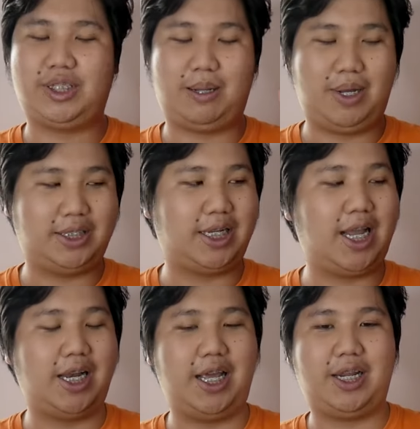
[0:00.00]
สามารถใช้
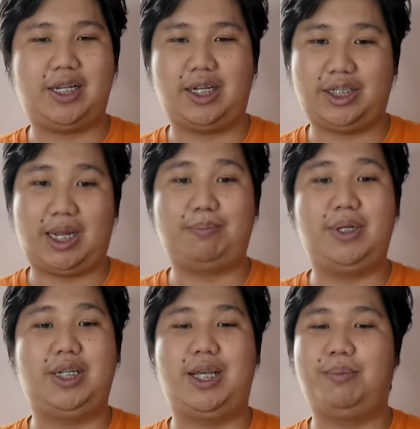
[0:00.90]
งานได้กระชับมื
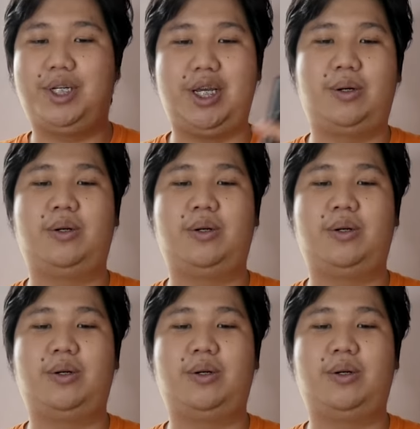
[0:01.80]
อในมือเดียว